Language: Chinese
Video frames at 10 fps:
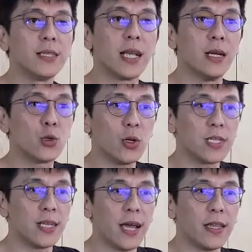乘坐
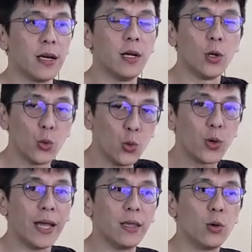起来的路
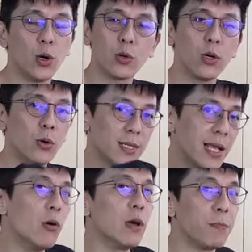感回馈会
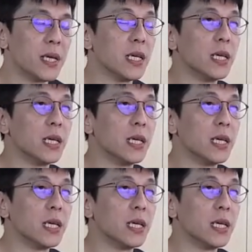稍微比